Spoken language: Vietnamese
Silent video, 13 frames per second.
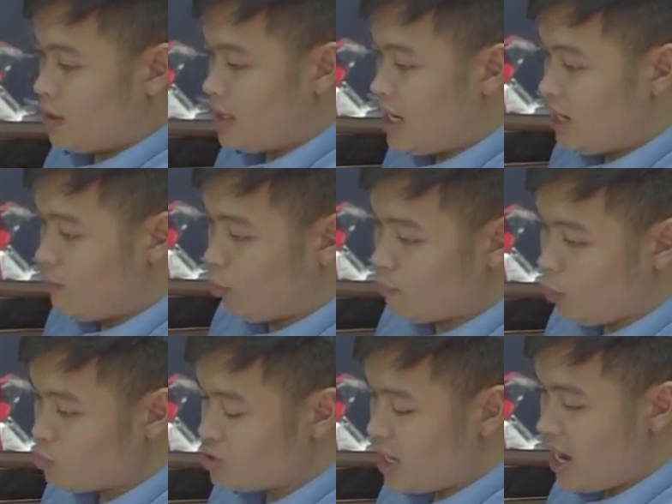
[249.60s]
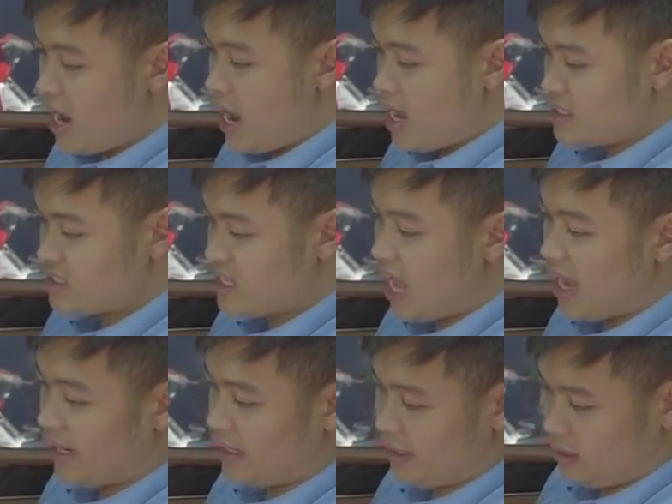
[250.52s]
đây là một mẫu xe
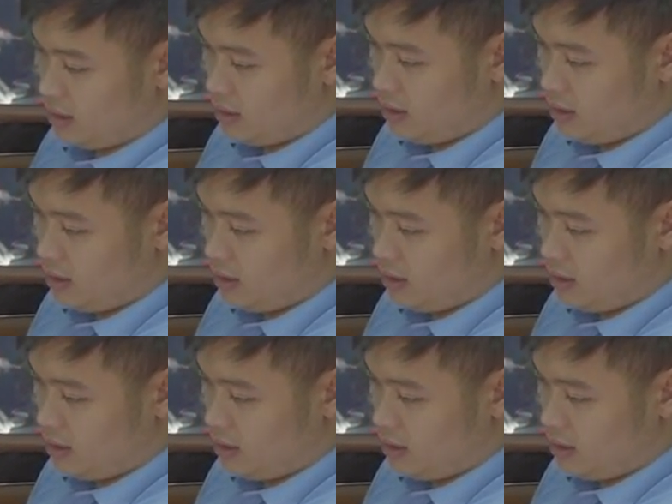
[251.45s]
dài